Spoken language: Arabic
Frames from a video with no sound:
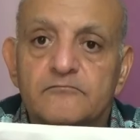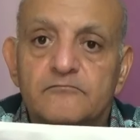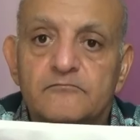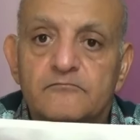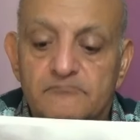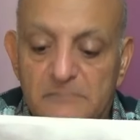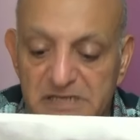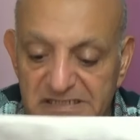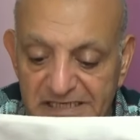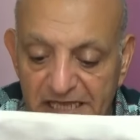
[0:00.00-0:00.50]

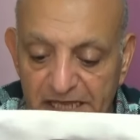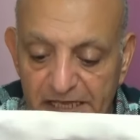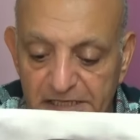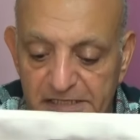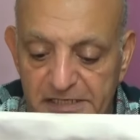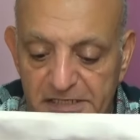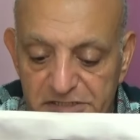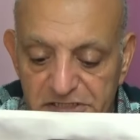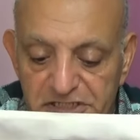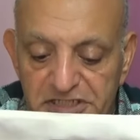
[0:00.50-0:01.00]
مسيحيه
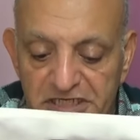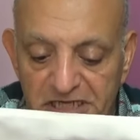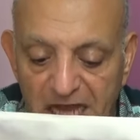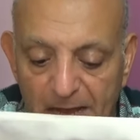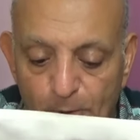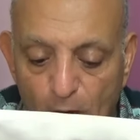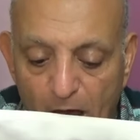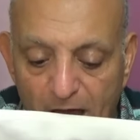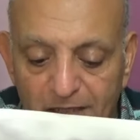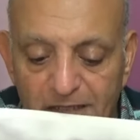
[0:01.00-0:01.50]
شيرين
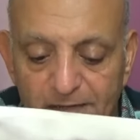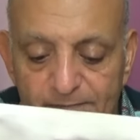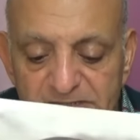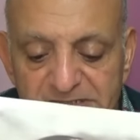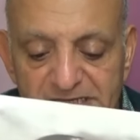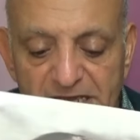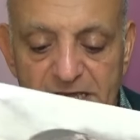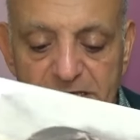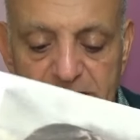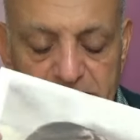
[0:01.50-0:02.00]
ابو عقله
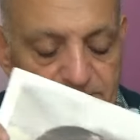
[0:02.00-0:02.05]
مسيحيه